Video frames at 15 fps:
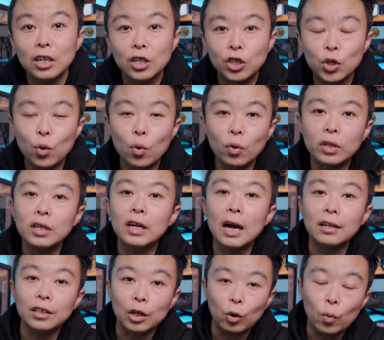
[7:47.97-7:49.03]
修应
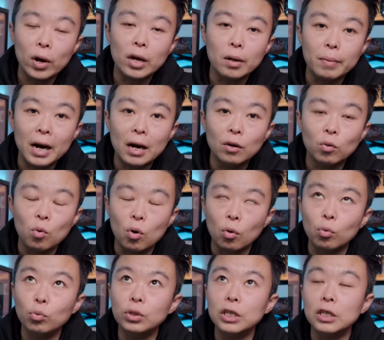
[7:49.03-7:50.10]
该挺贵的吧，我
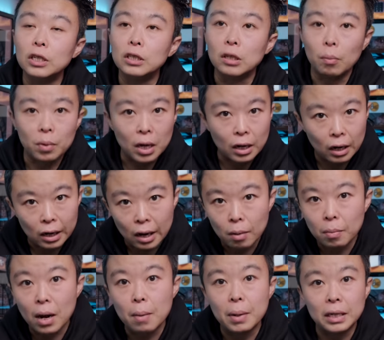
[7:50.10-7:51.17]
估计怎么也得
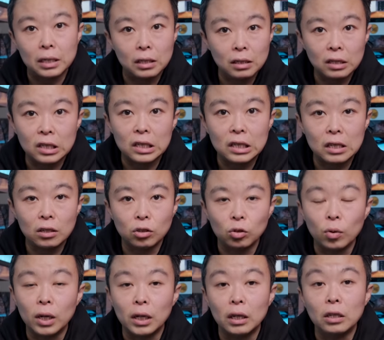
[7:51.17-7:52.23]
$200起，
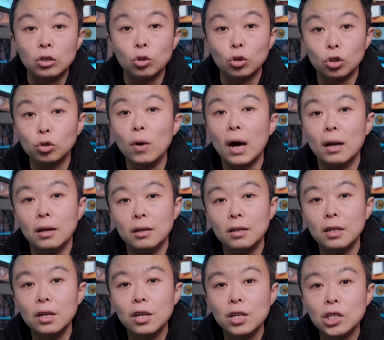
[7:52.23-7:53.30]
所以呢就算了，
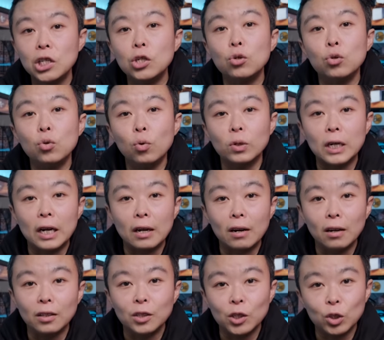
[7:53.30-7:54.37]
继续用这
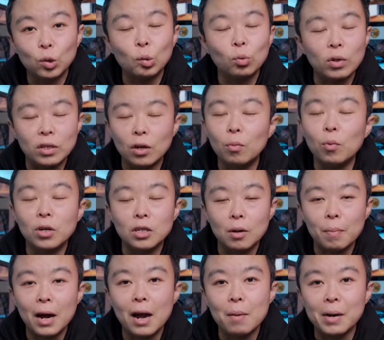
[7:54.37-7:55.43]
个自动对焦模式
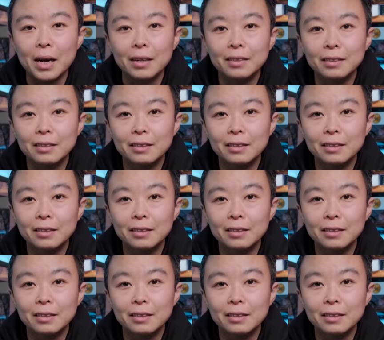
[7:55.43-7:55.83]
拍吧。